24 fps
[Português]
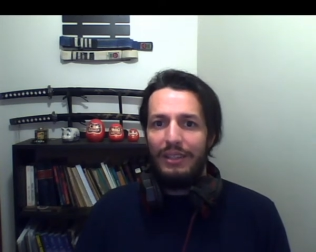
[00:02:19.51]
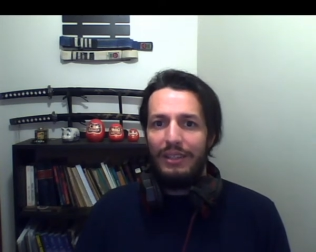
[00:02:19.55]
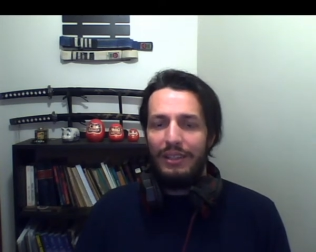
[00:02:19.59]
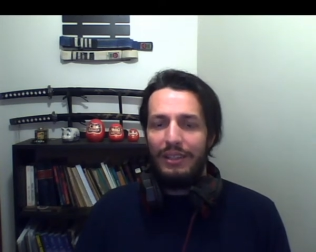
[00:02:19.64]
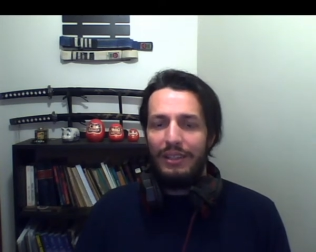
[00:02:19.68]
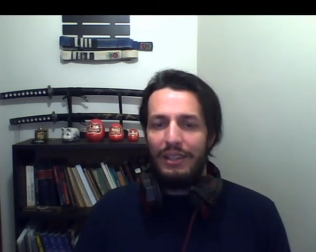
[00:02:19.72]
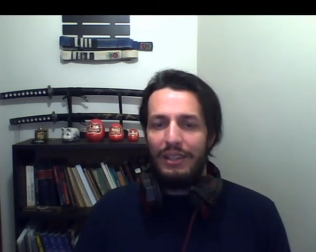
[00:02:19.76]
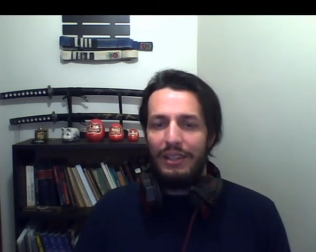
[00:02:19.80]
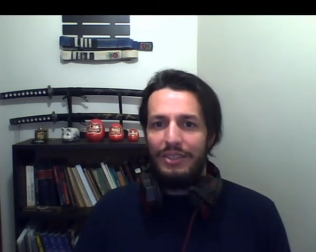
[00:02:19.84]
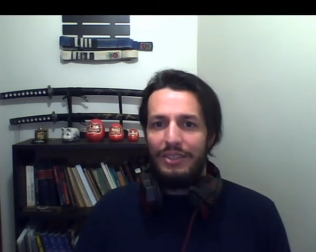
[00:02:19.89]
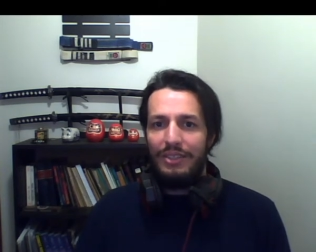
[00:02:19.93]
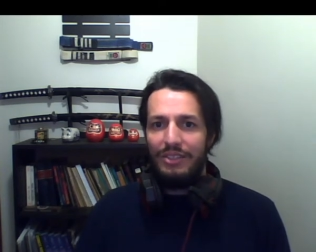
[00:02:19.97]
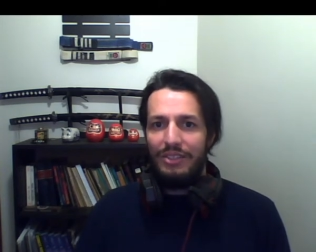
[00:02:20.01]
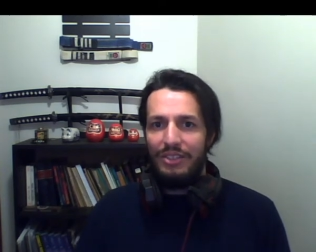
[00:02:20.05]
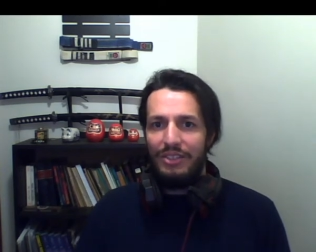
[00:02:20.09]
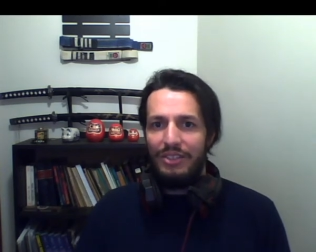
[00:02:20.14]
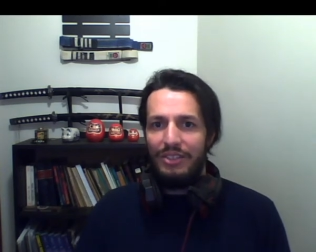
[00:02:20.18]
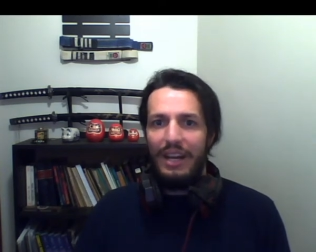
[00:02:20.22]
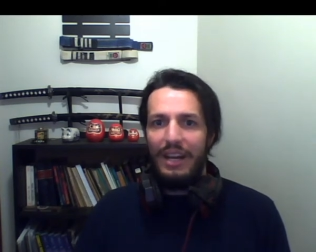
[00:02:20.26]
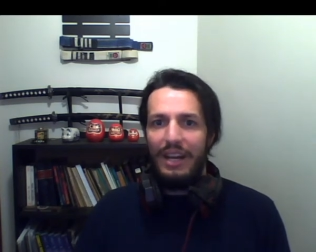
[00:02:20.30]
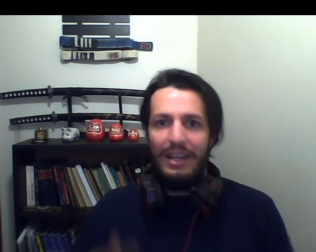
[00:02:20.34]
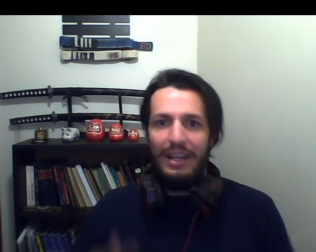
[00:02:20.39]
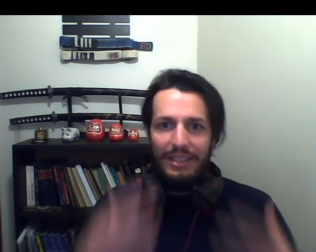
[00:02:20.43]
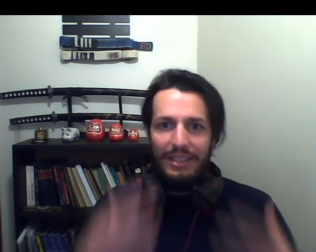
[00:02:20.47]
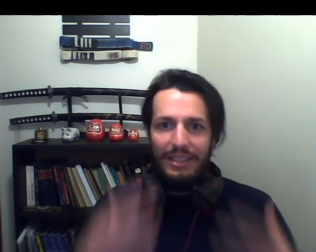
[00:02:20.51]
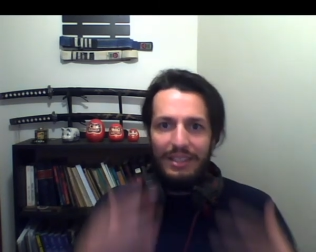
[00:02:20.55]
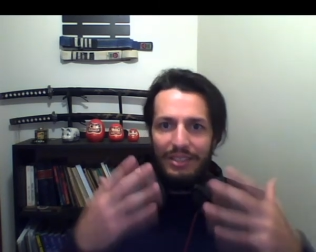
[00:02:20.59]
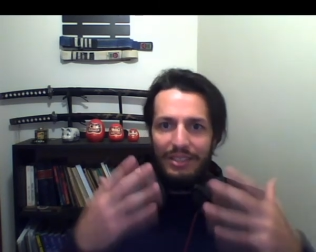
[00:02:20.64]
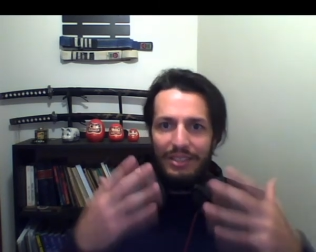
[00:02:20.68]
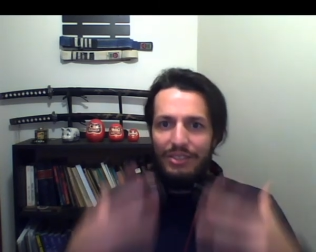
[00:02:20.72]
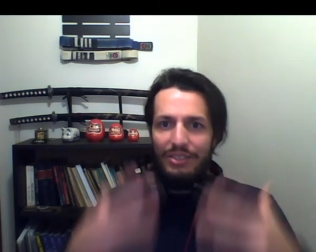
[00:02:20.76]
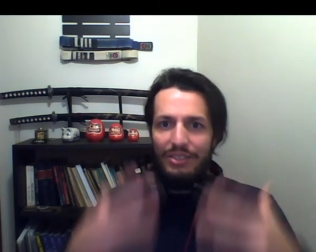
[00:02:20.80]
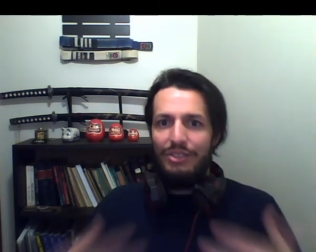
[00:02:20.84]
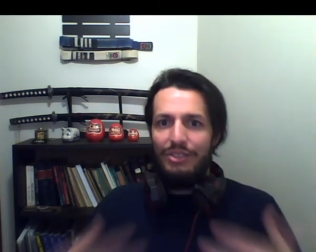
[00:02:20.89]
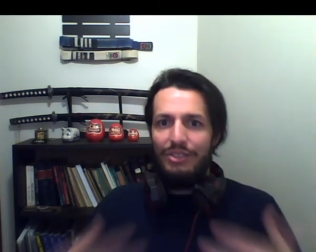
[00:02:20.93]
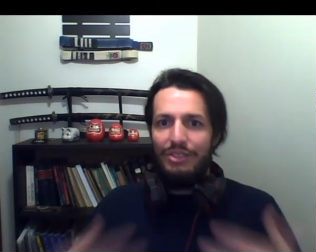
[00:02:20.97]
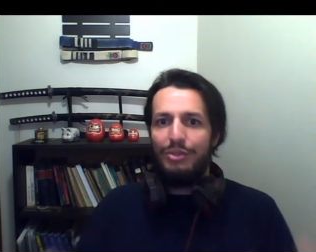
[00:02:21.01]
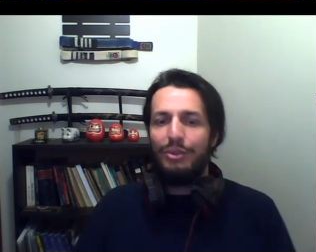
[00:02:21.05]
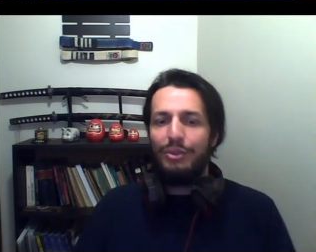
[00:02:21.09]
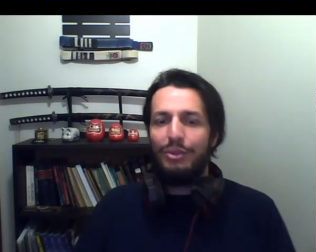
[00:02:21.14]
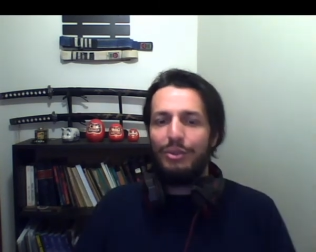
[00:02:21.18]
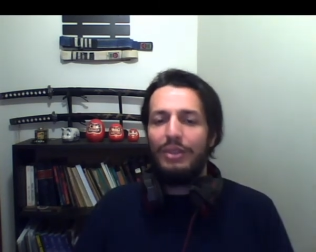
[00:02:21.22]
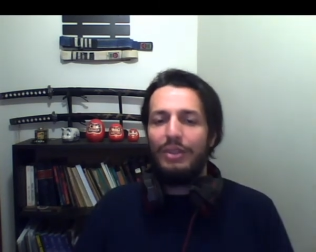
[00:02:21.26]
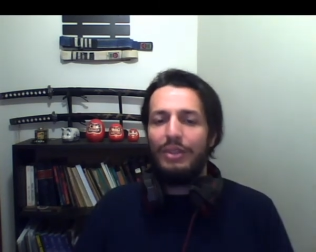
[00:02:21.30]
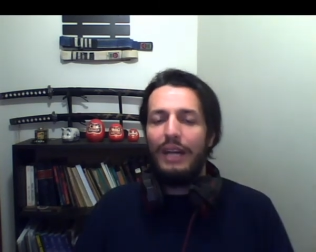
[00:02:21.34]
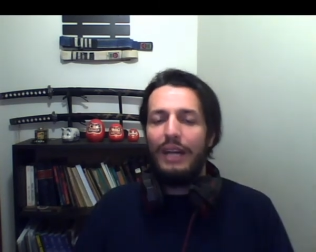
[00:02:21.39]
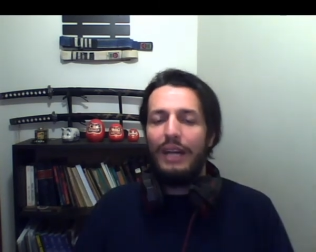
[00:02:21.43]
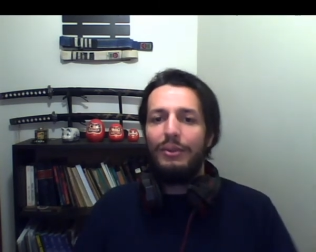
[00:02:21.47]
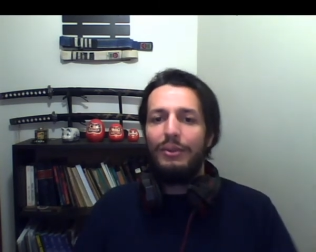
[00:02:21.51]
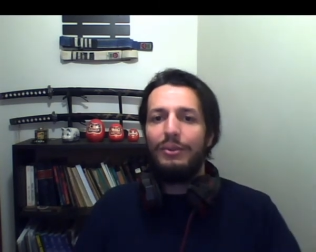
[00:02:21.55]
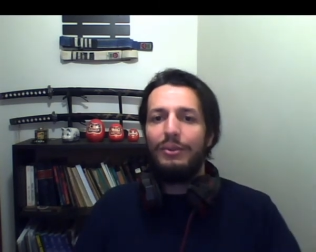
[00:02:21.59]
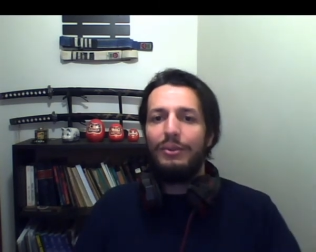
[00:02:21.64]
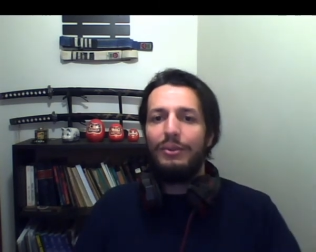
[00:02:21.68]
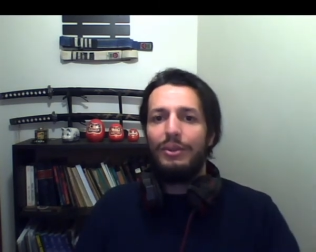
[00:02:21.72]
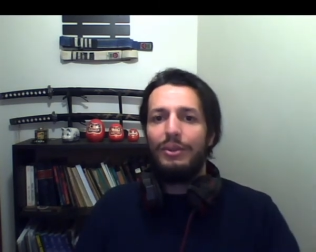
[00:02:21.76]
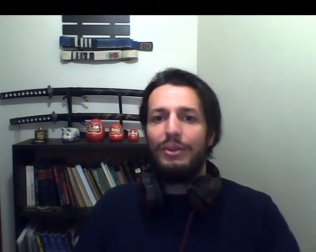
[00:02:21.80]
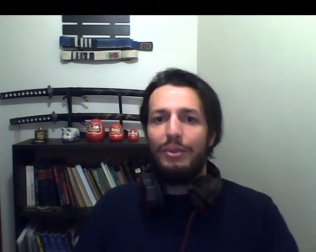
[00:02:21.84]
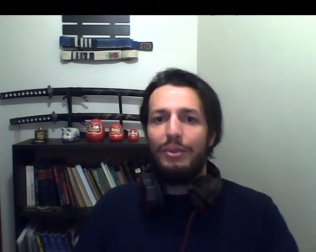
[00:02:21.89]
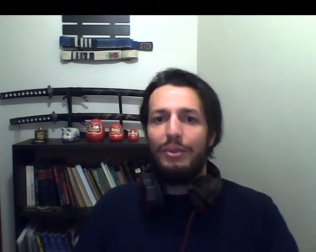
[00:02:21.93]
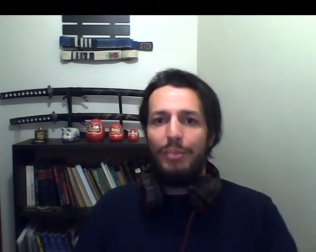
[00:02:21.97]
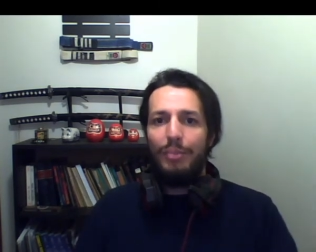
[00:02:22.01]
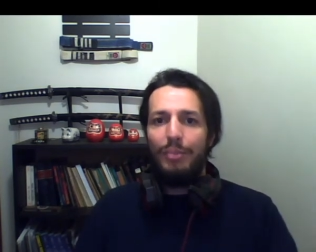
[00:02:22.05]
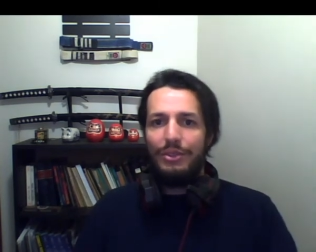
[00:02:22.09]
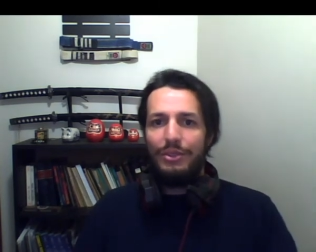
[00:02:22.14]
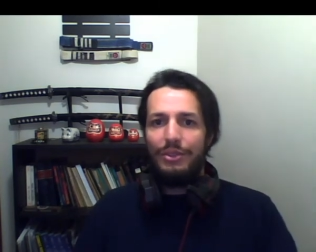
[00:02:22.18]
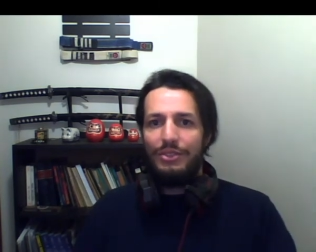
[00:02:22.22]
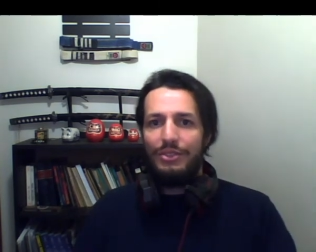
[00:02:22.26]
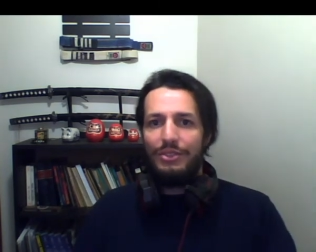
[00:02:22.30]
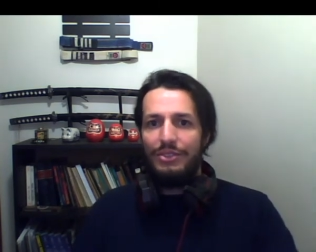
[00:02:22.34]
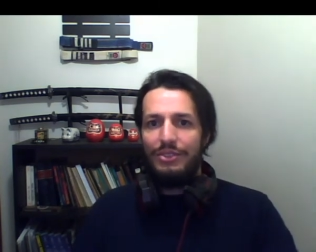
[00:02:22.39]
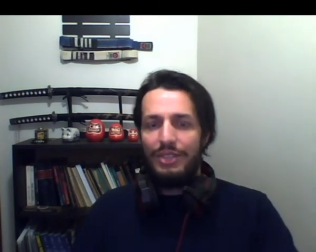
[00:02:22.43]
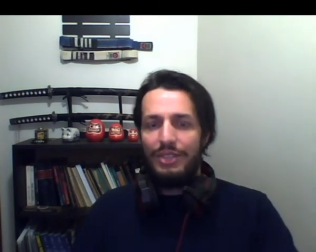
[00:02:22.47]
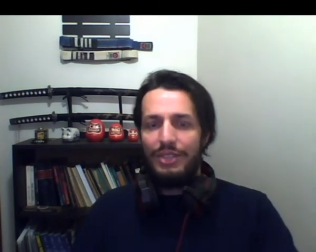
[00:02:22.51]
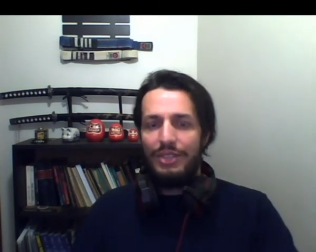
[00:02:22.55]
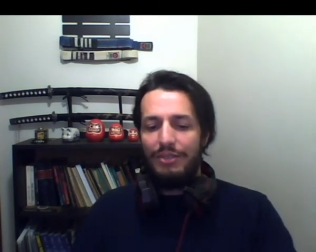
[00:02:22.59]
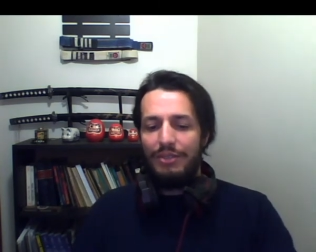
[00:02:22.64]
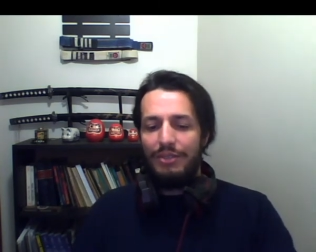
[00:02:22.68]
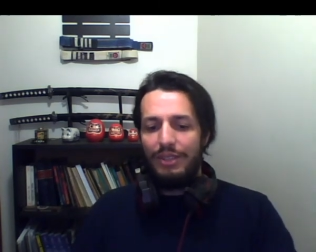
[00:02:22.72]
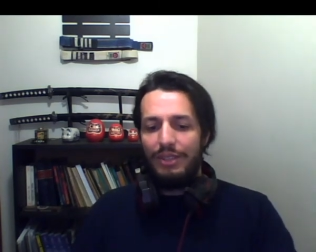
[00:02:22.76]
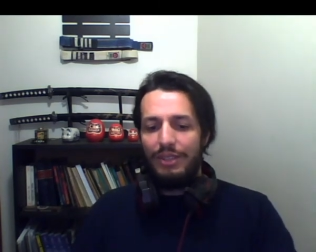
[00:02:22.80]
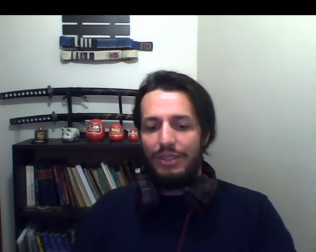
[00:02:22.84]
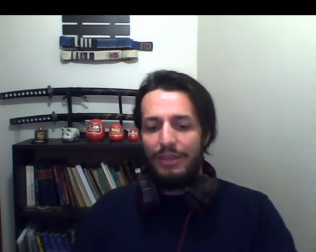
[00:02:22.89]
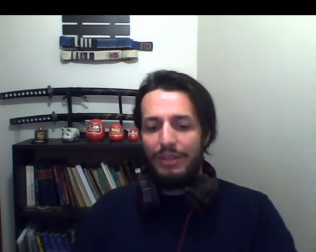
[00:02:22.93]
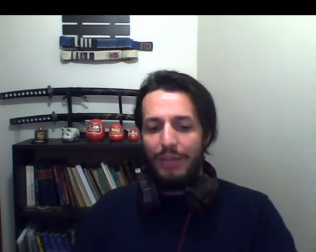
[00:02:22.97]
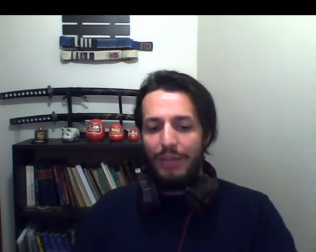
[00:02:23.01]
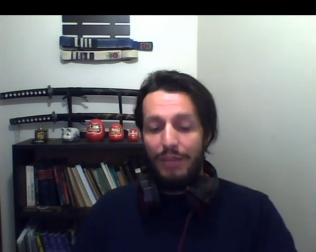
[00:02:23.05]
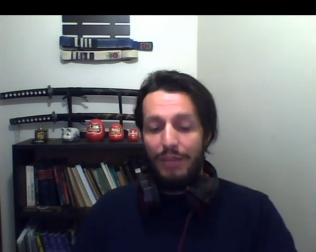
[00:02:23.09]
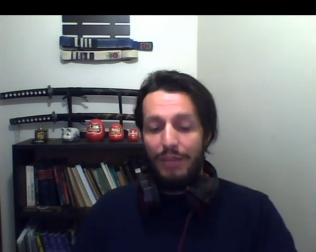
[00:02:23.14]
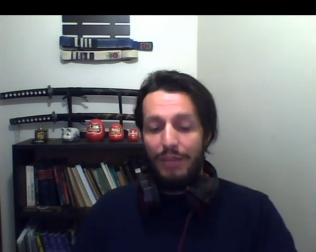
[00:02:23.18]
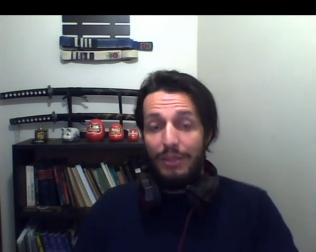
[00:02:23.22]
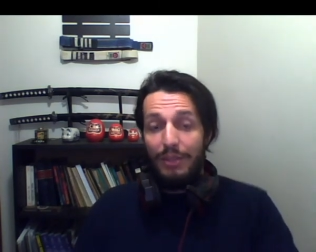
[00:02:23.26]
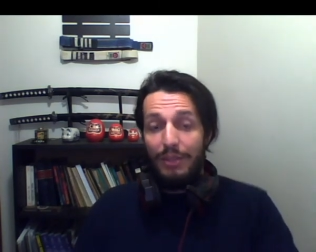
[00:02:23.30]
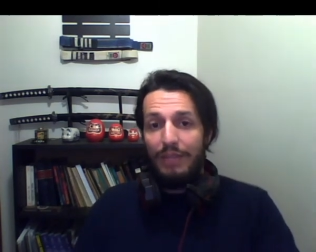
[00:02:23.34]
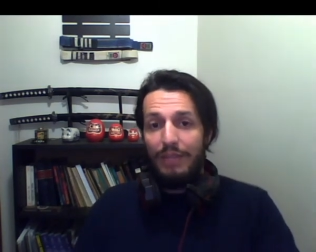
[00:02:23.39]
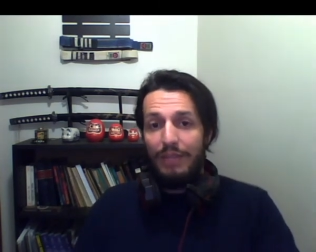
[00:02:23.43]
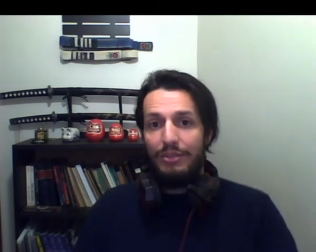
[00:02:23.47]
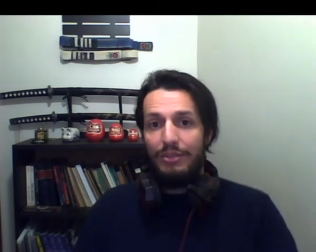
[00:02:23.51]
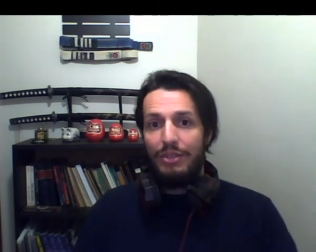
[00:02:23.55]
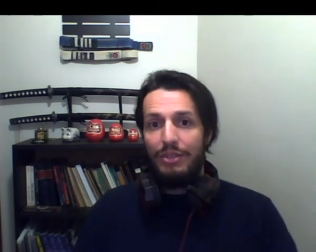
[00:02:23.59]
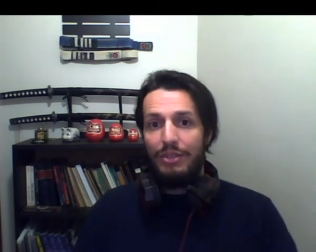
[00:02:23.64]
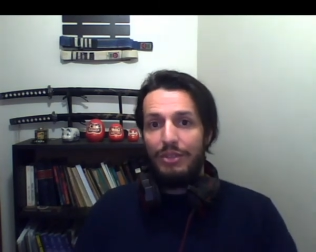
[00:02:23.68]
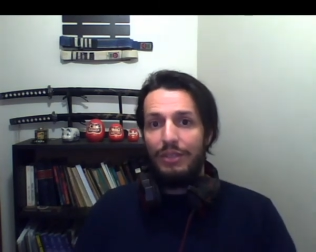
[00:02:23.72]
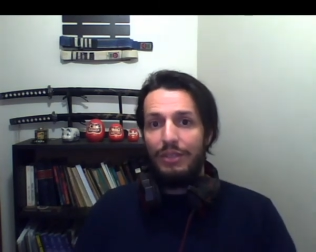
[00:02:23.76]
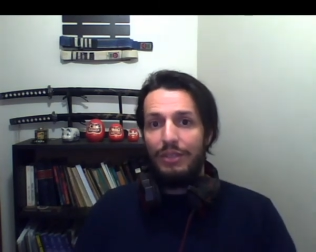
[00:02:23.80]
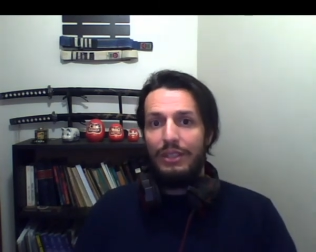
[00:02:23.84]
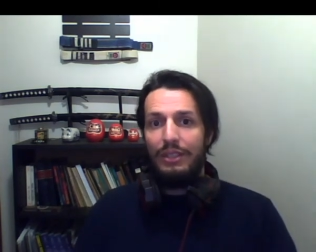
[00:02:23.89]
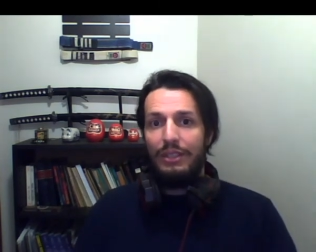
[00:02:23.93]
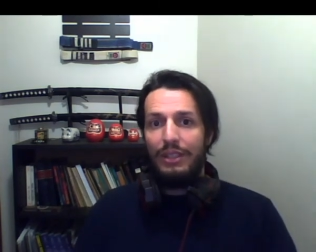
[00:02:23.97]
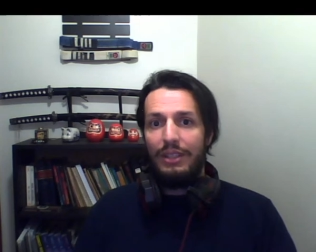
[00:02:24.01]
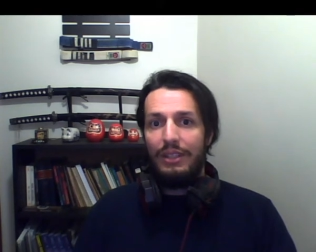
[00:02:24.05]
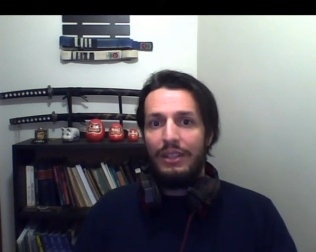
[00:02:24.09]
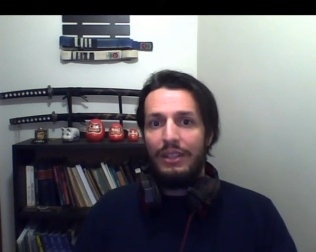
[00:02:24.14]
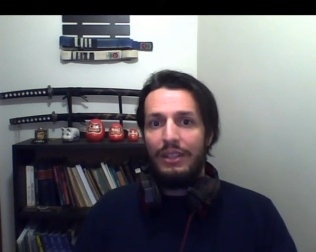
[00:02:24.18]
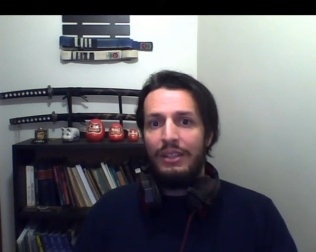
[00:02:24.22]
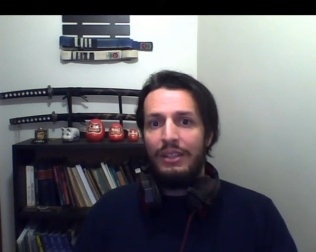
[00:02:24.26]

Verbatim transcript: acessar e desfrutar do conteúdo possa se inscrever também, porque aí você vai ter